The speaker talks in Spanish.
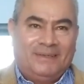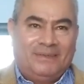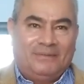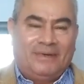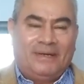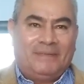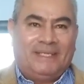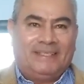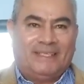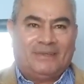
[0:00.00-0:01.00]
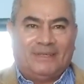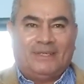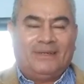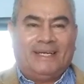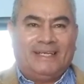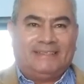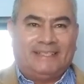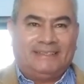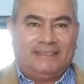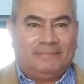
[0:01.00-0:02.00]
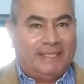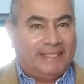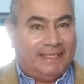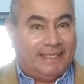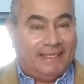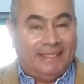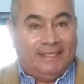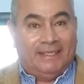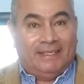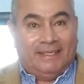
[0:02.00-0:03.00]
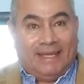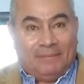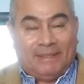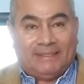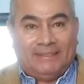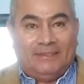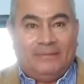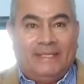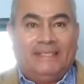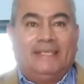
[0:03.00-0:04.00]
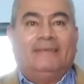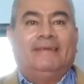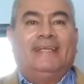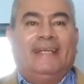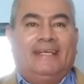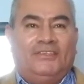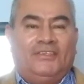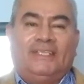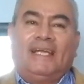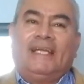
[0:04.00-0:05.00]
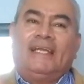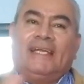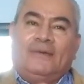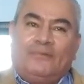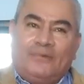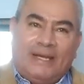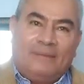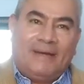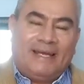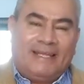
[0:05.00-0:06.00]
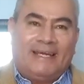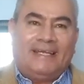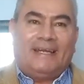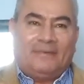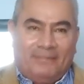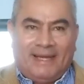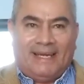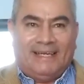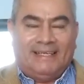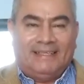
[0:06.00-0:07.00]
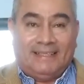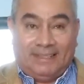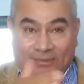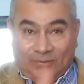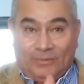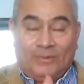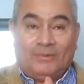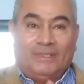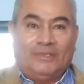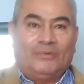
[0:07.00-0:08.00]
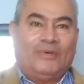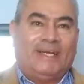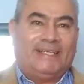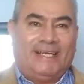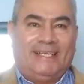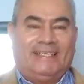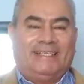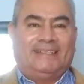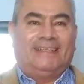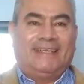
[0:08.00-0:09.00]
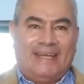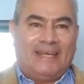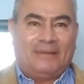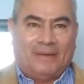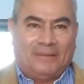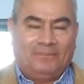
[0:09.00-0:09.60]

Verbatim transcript: nuevamente Rodrigo Lara Sánchez para que el Partido Verde a nivel nacional le vuelva a dar el aval que tuvo cuando fue alcalde de Neiva.